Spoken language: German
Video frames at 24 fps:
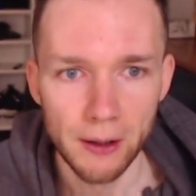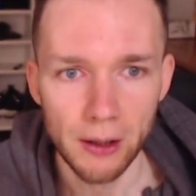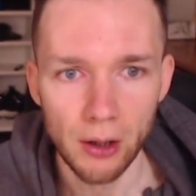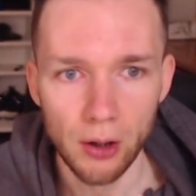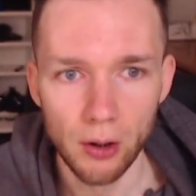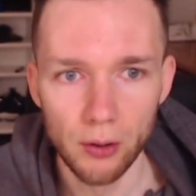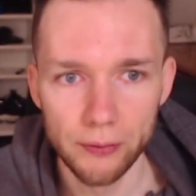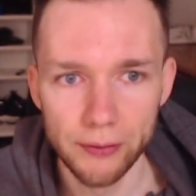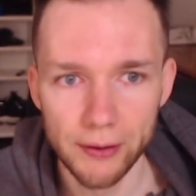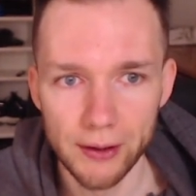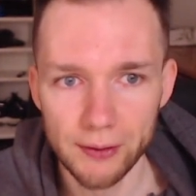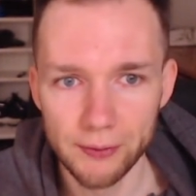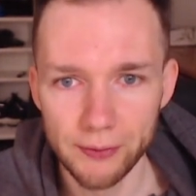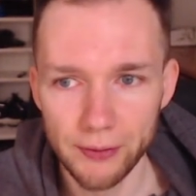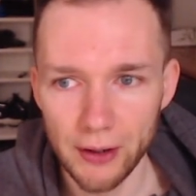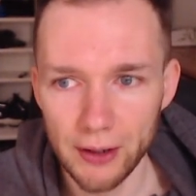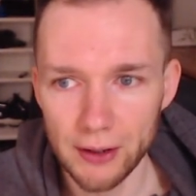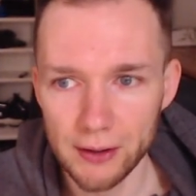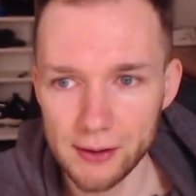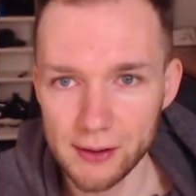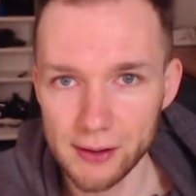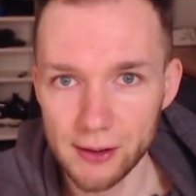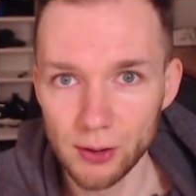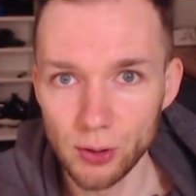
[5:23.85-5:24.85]
Auf jeden
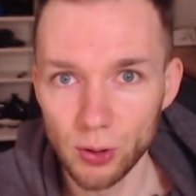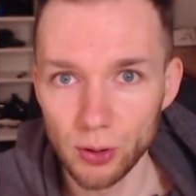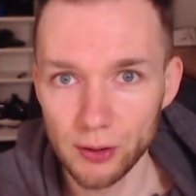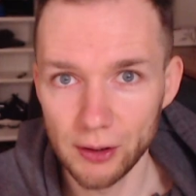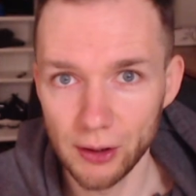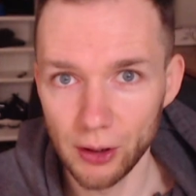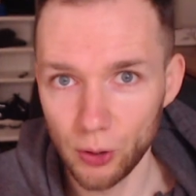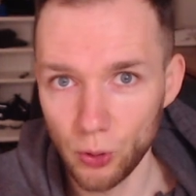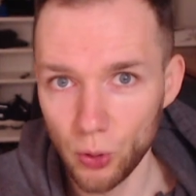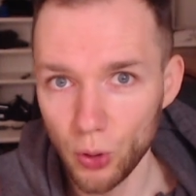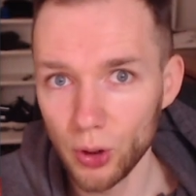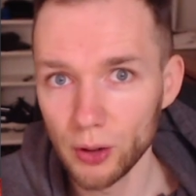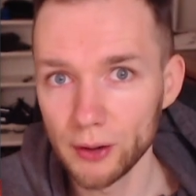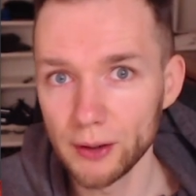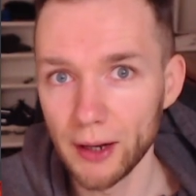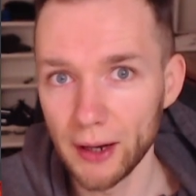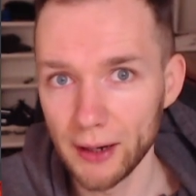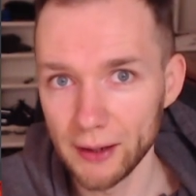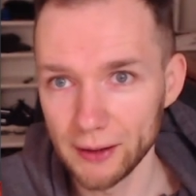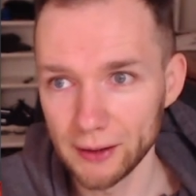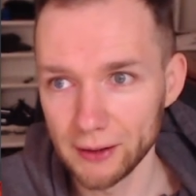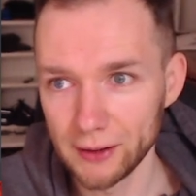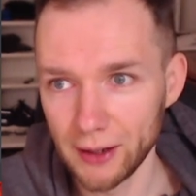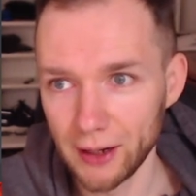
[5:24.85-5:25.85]
Fall sind dort Rekorde
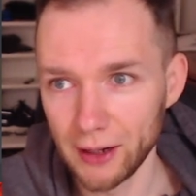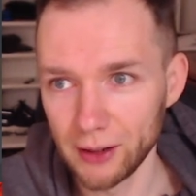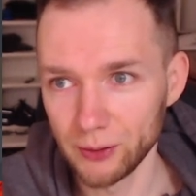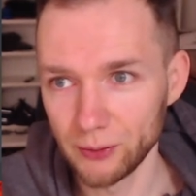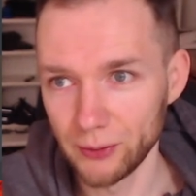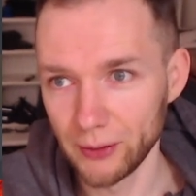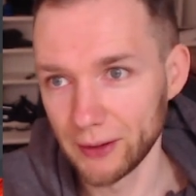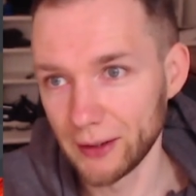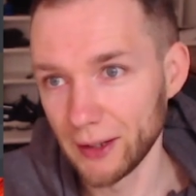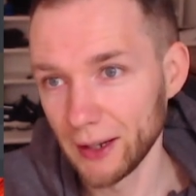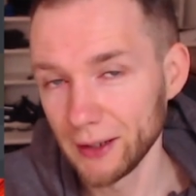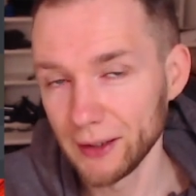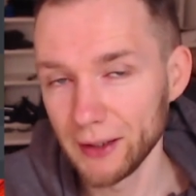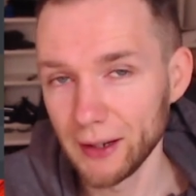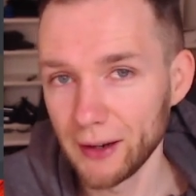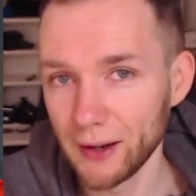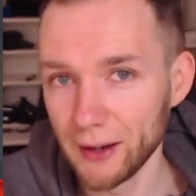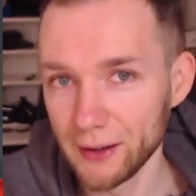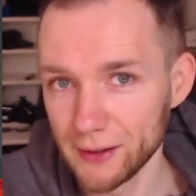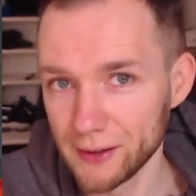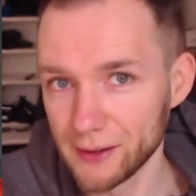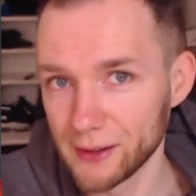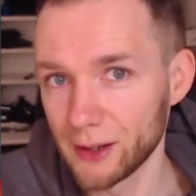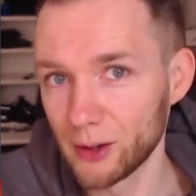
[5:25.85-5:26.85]
eingetragen. Wer denkt, der
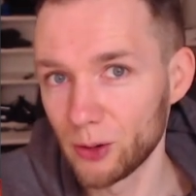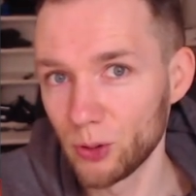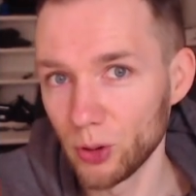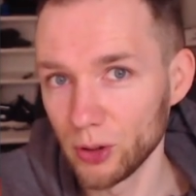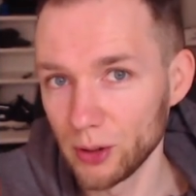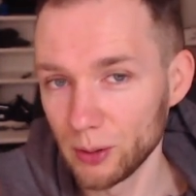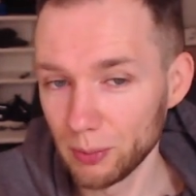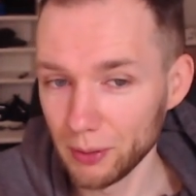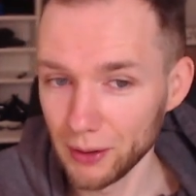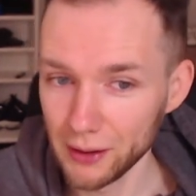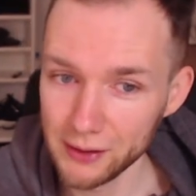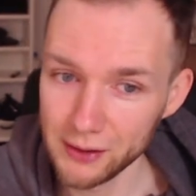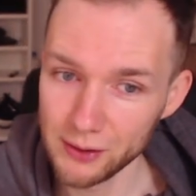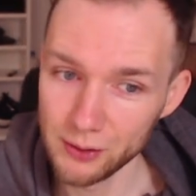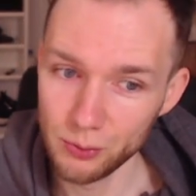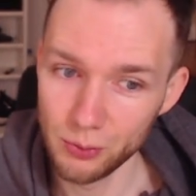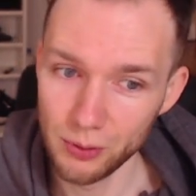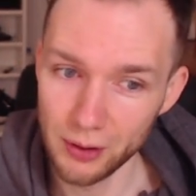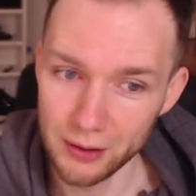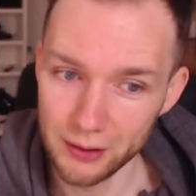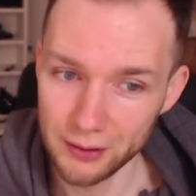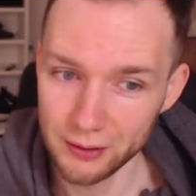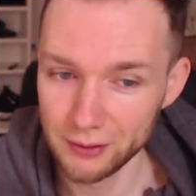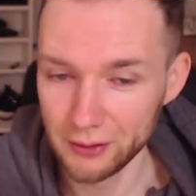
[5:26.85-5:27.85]
kann diese Rekorde brechen,
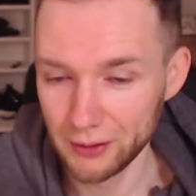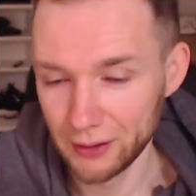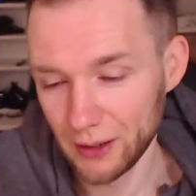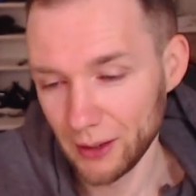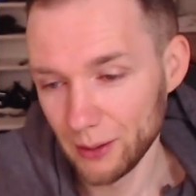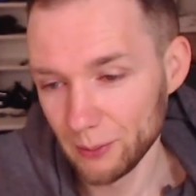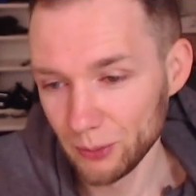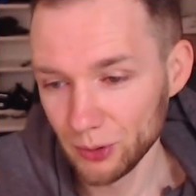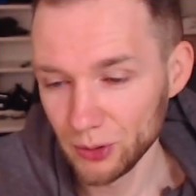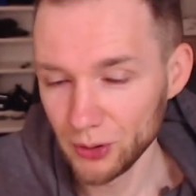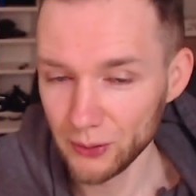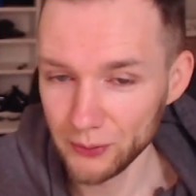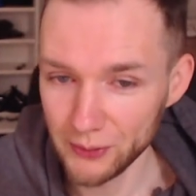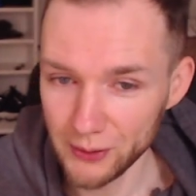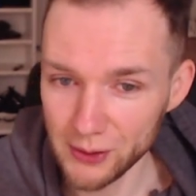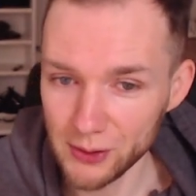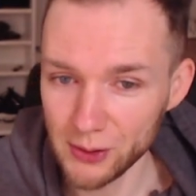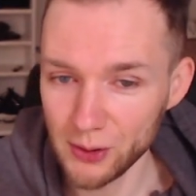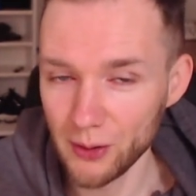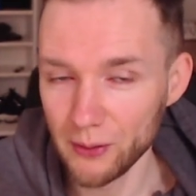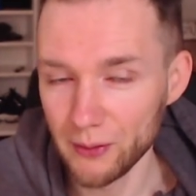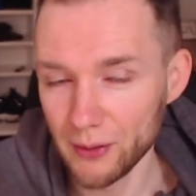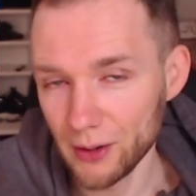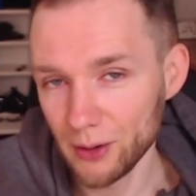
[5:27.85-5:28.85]
well, der muss auf den
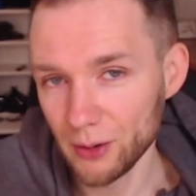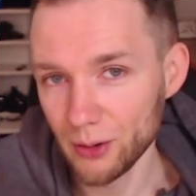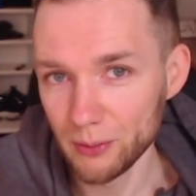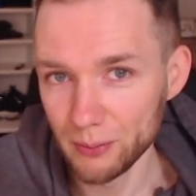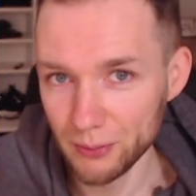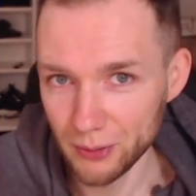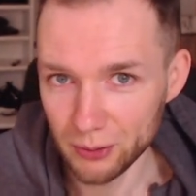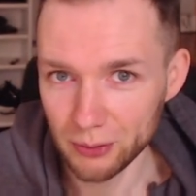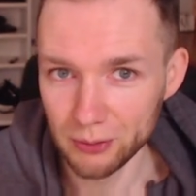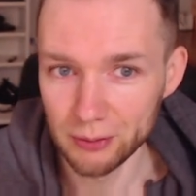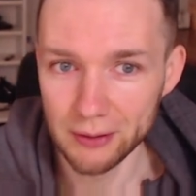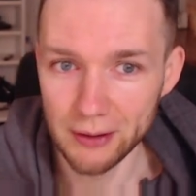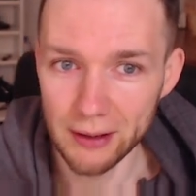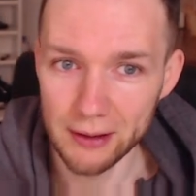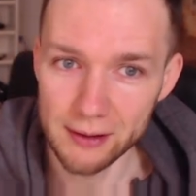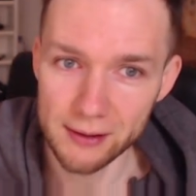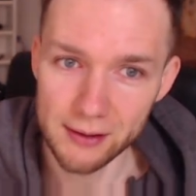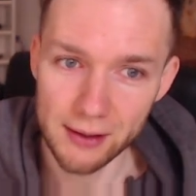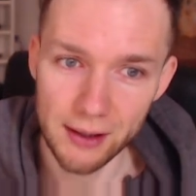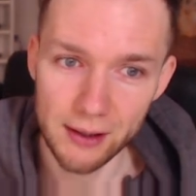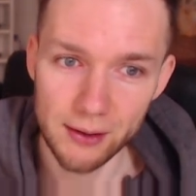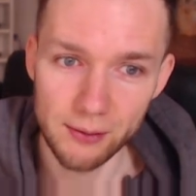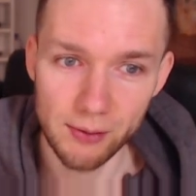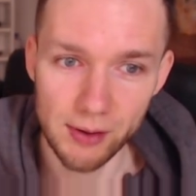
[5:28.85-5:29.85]
Server kommen und dann
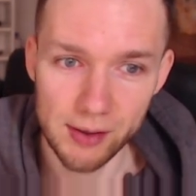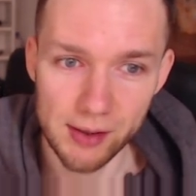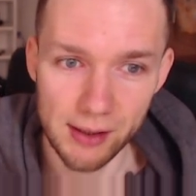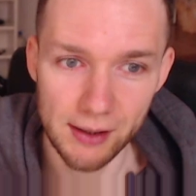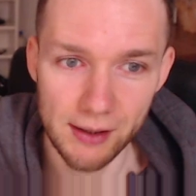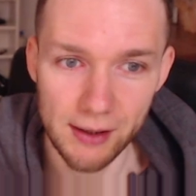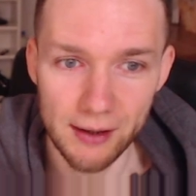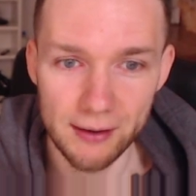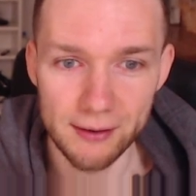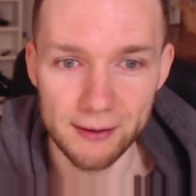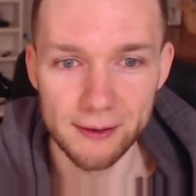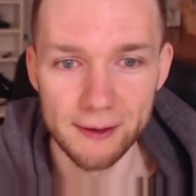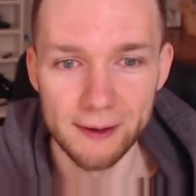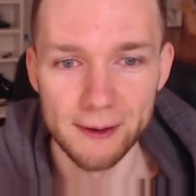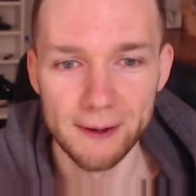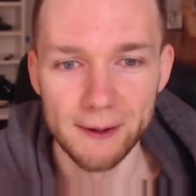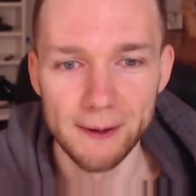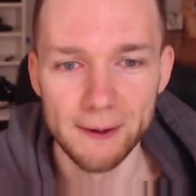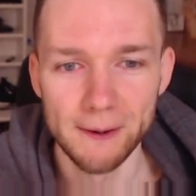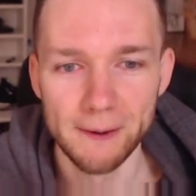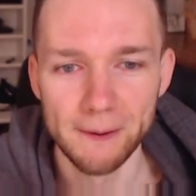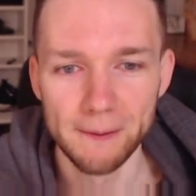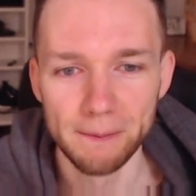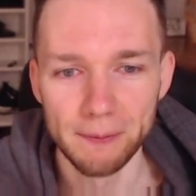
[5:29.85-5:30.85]
zeigen, was er kann.
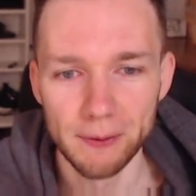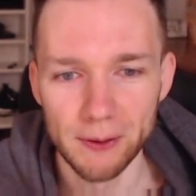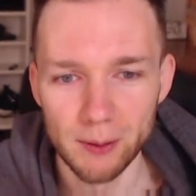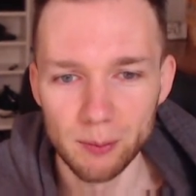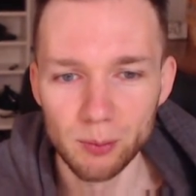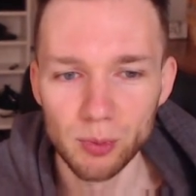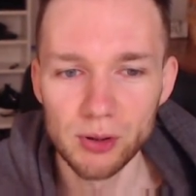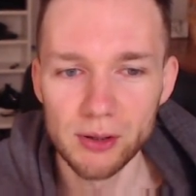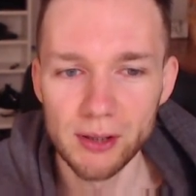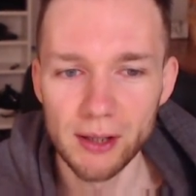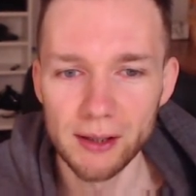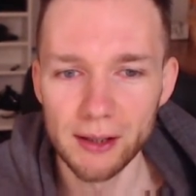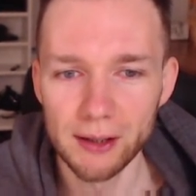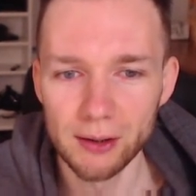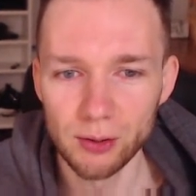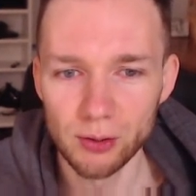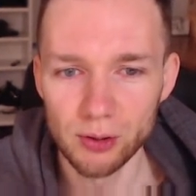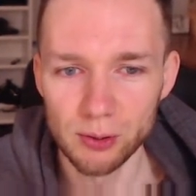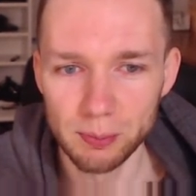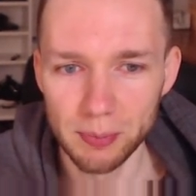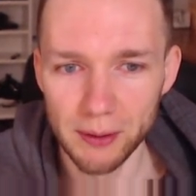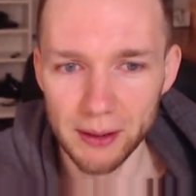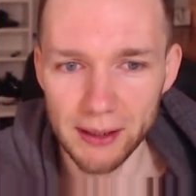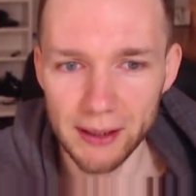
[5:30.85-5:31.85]
Er muss dann
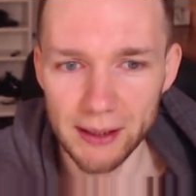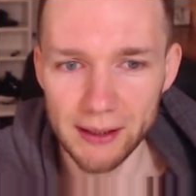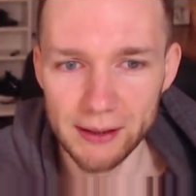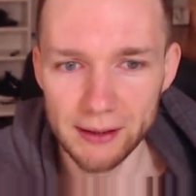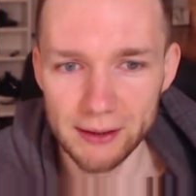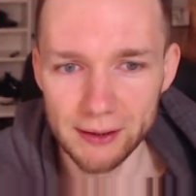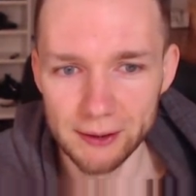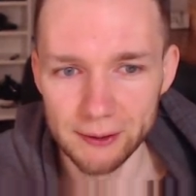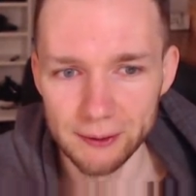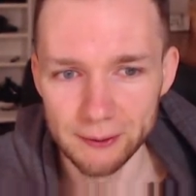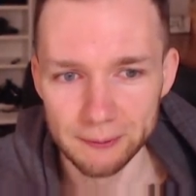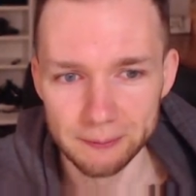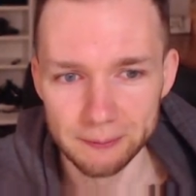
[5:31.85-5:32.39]
natürlich belegen